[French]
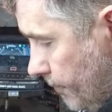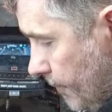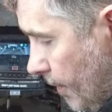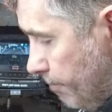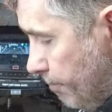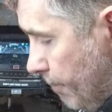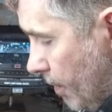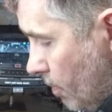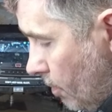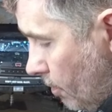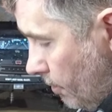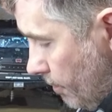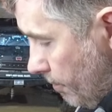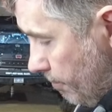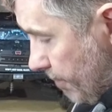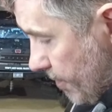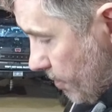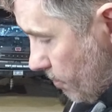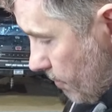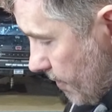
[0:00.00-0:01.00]
Mais non,
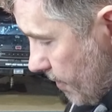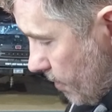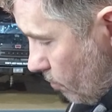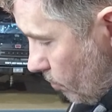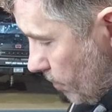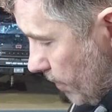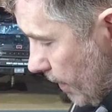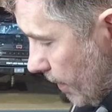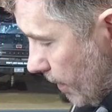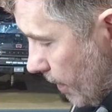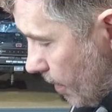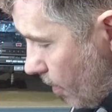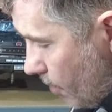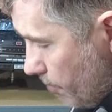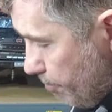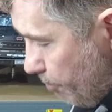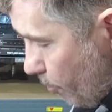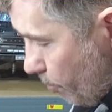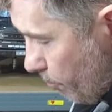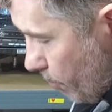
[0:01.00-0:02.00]
parce que sinon on gagnerait un
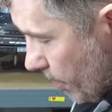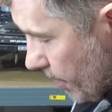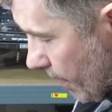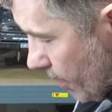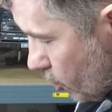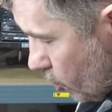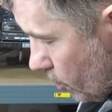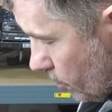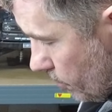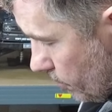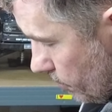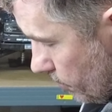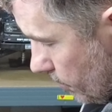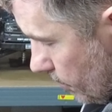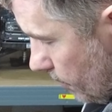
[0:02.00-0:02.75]
peu moins d'argent.